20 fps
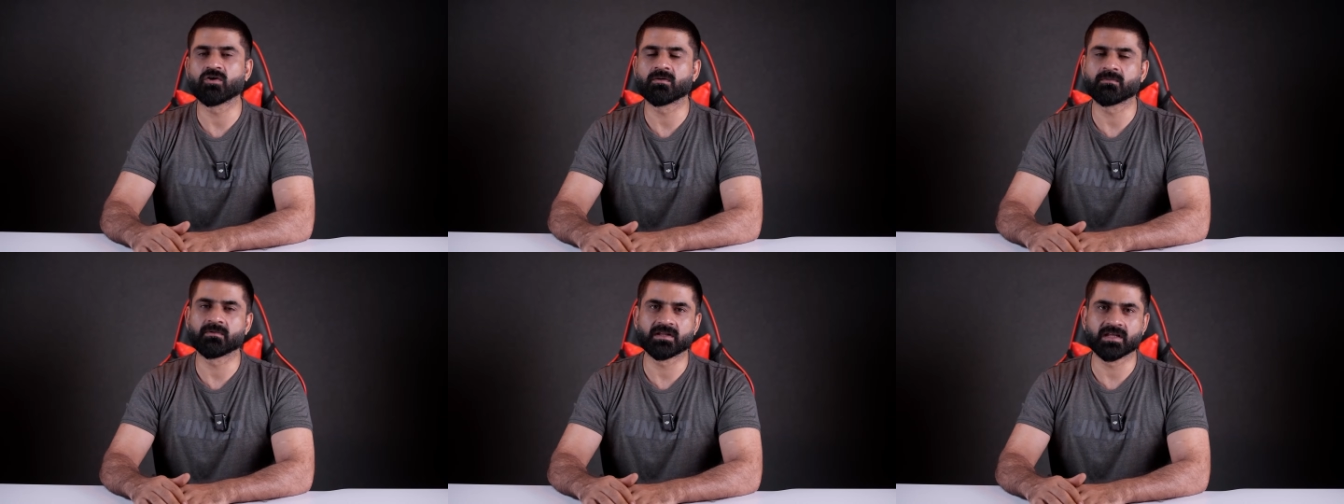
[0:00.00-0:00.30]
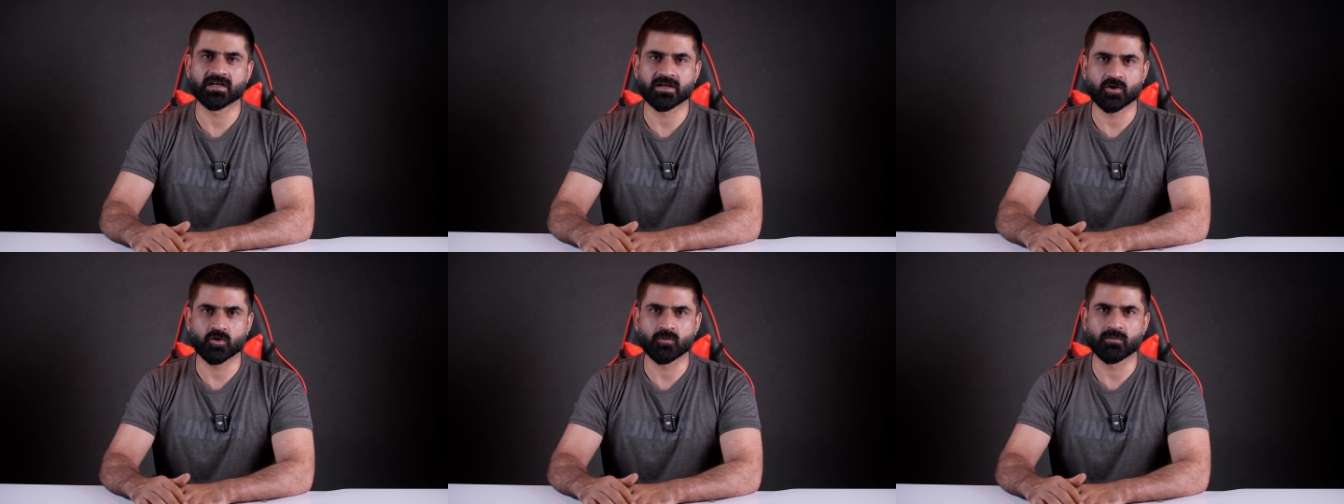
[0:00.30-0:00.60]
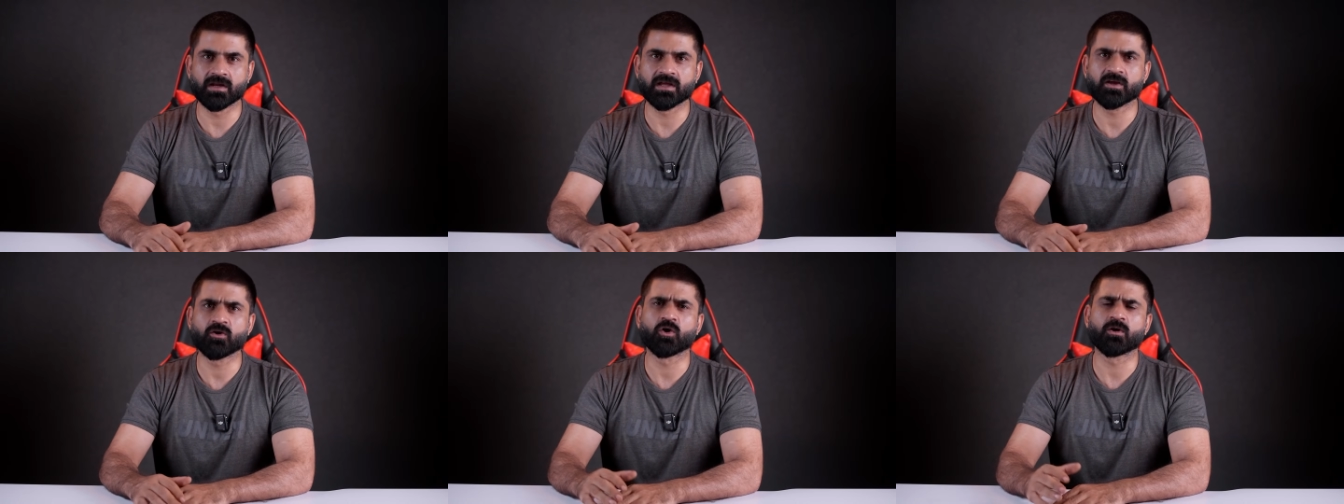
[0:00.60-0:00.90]
वो हमें देखने को
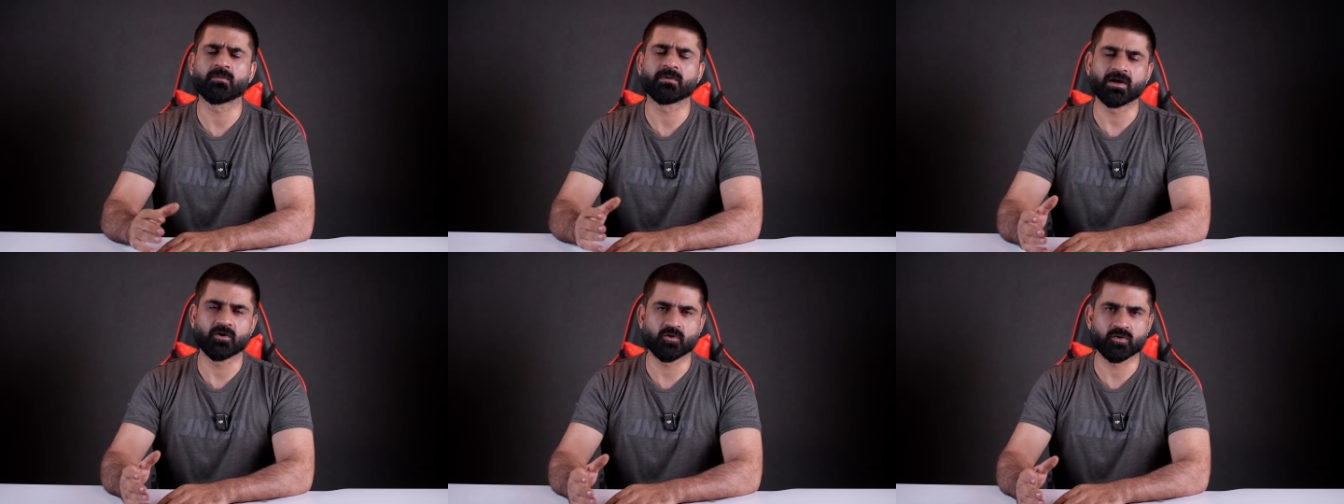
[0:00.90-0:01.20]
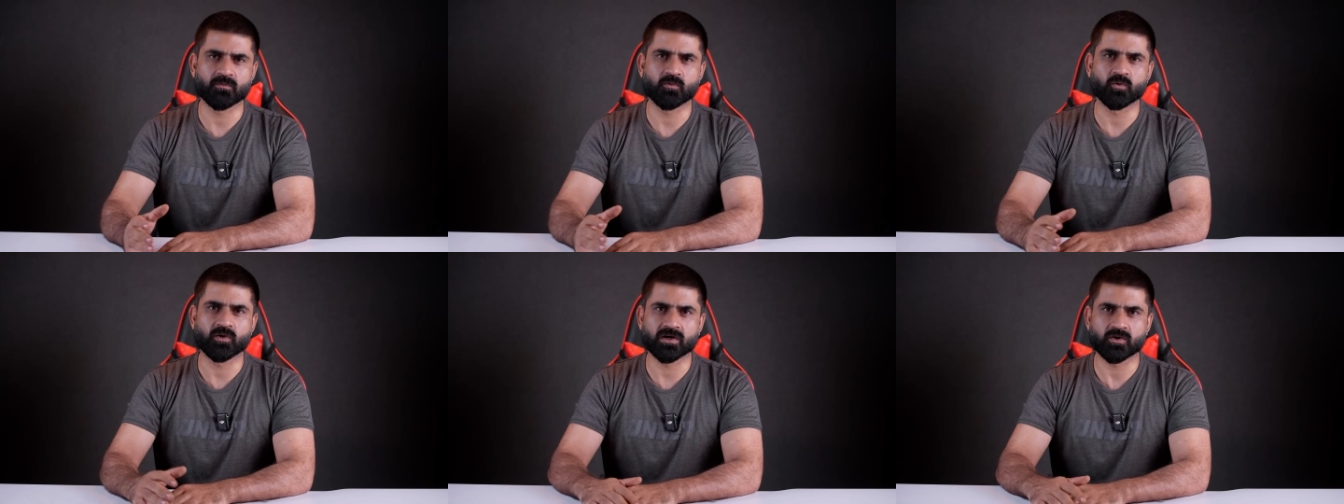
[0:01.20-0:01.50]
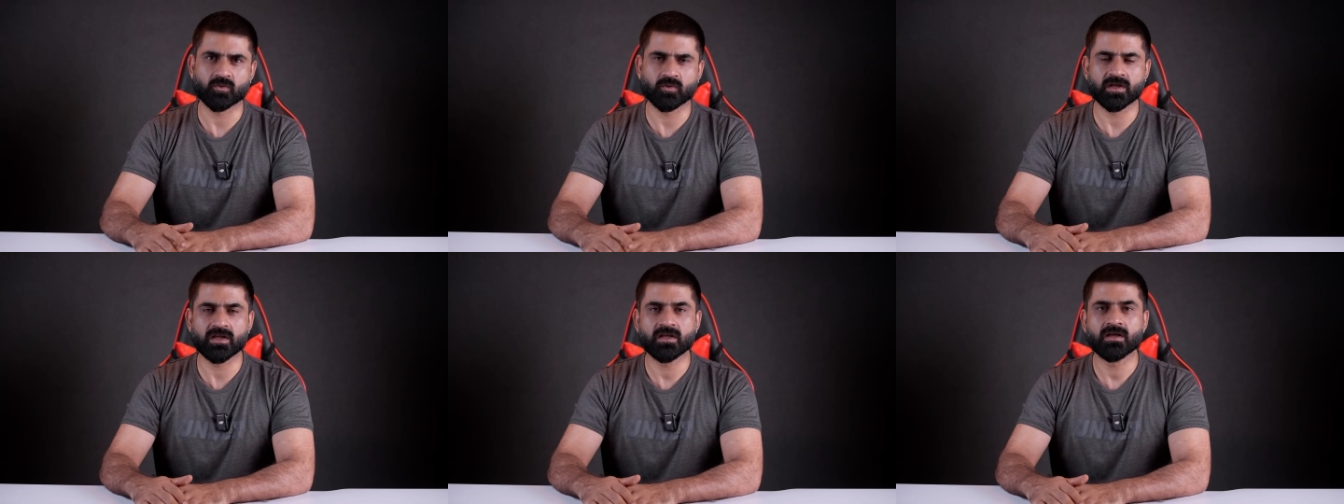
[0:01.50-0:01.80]
मिलेंगे और भी आई
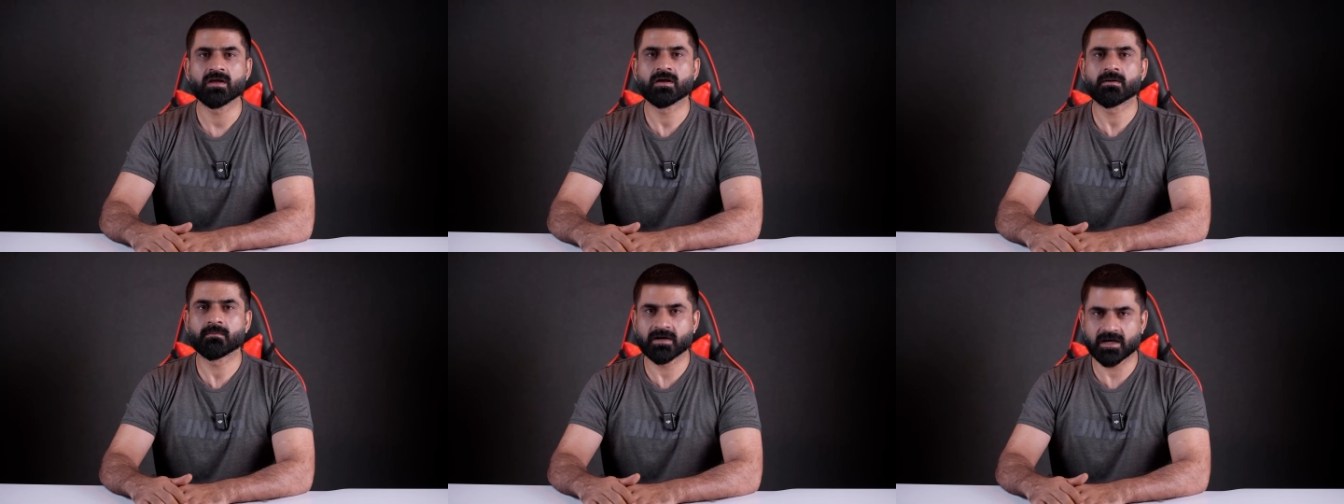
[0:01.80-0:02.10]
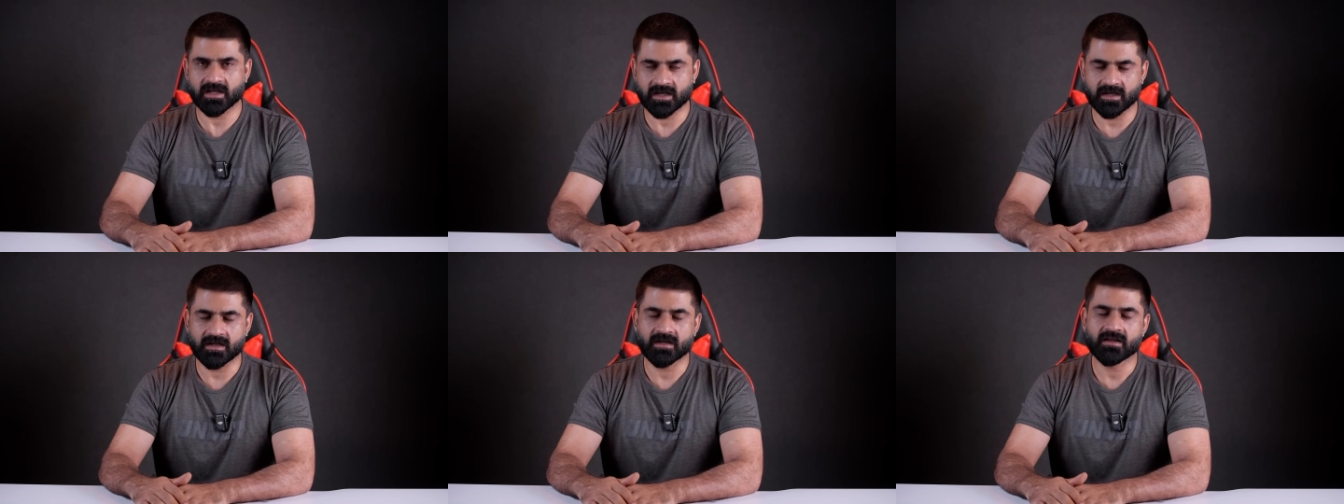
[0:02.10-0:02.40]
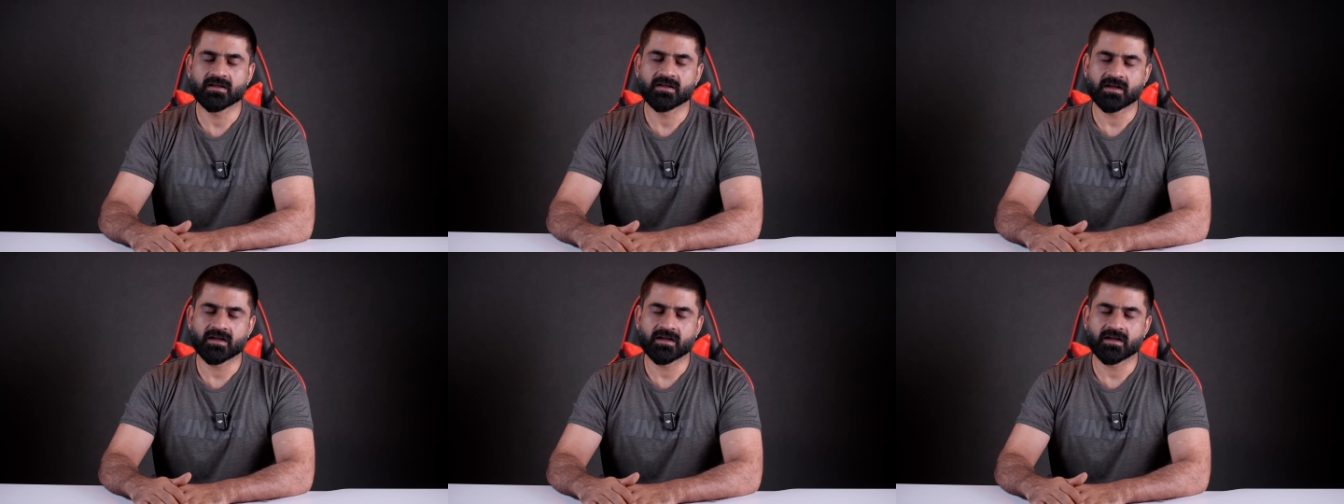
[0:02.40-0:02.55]
प्रोडक्ट होंगी बट हाँ